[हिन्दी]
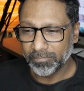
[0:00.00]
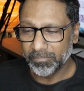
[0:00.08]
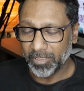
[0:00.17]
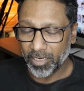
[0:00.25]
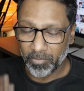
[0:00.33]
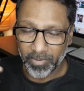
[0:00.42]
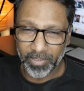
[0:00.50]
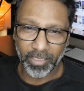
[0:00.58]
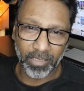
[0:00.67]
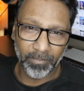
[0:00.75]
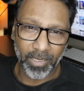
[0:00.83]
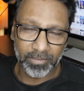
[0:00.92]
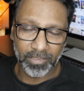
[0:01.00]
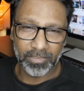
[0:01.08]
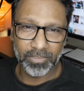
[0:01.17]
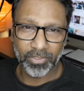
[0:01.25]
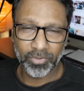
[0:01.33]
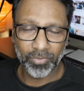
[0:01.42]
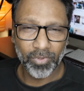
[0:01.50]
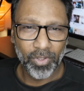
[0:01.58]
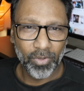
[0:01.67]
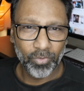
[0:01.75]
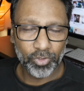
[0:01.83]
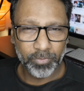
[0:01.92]
मिरर में देख के बात कर सकते हो
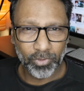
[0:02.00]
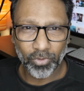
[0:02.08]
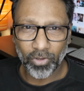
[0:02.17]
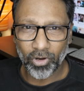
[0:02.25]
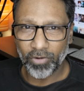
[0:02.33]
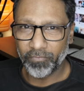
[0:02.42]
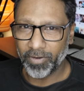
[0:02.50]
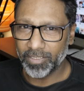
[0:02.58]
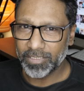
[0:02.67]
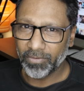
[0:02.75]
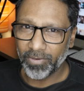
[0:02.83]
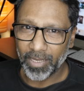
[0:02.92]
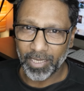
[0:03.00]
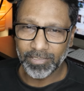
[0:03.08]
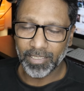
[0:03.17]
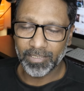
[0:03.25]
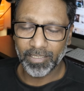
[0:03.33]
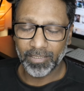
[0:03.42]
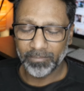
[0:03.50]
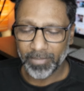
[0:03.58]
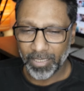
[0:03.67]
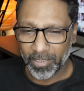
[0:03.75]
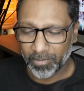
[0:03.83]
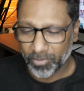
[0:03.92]
उसमें थोड़ा कॉन्फिडेंस लेवल आ जाता है
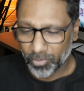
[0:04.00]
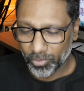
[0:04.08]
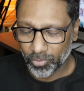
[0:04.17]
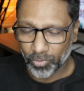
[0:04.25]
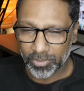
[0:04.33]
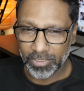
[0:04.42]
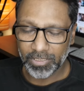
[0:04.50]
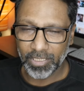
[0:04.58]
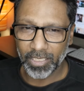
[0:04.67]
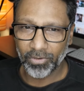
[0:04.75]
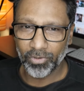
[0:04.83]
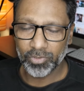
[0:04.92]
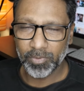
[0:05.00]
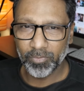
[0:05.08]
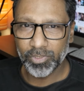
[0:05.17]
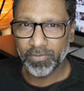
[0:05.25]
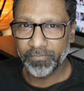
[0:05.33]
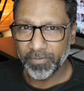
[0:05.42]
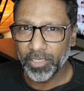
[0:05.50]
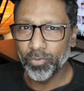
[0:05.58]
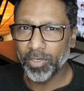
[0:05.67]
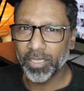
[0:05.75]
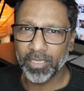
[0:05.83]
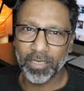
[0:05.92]
मैंने खुद कोशिश किया और उसमें मुझे फील
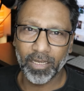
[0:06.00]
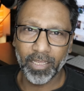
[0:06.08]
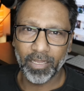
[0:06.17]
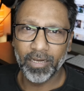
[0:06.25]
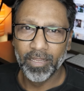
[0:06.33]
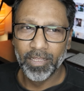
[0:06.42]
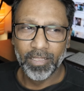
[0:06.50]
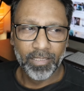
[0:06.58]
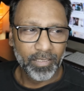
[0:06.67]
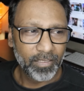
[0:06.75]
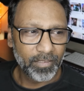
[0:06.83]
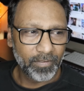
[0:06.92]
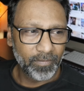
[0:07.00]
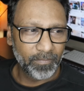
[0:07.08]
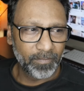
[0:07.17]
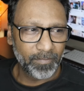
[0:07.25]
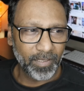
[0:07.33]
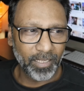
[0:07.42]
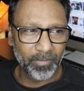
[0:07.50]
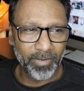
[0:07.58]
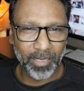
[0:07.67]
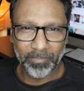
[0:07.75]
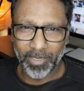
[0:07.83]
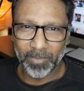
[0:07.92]
हुआ कि हाँ यार अगर
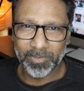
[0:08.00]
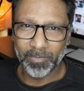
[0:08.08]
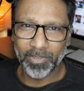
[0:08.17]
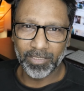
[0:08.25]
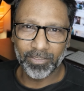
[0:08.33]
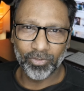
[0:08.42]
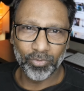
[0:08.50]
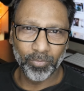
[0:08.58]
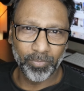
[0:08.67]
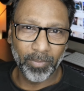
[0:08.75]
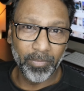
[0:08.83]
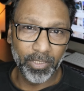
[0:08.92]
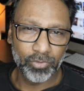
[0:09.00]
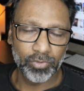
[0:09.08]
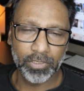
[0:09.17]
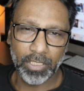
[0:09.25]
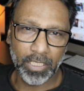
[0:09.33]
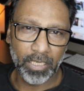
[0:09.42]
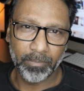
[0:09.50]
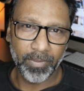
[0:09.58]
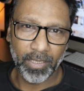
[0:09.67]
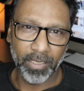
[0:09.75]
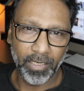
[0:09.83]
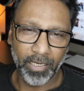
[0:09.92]
मैं अपने आप से बात करता हूँ पब्लिक सोचेगा कि आप
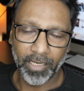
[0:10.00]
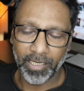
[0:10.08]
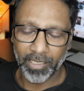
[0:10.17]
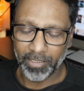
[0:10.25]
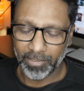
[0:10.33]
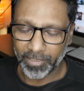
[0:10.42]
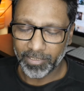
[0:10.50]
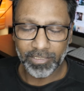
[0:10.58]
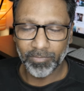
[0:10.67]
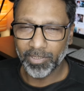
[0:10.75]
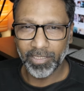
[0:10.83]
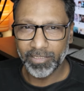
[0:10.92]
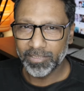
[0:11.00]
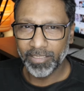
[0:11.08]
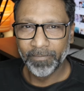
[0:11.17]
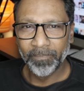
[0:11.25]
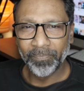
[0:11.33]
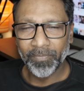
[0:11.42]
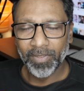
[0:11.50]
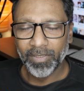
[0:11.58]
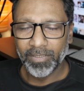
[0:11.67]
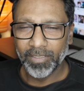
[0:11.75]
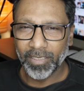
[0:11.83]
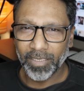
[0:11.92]
पागल है लेकिन टेंशन मत लीजिए
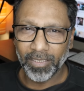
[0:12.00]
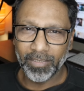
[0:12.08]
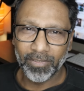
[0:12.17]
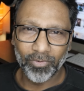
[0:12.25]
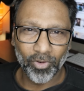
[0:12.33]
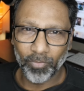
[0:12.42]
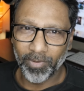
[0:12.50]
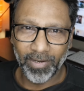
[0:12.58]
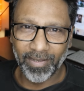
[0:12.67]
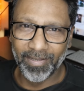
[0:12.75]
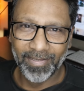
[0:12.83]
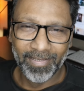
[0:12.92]
ये नॉर्मल है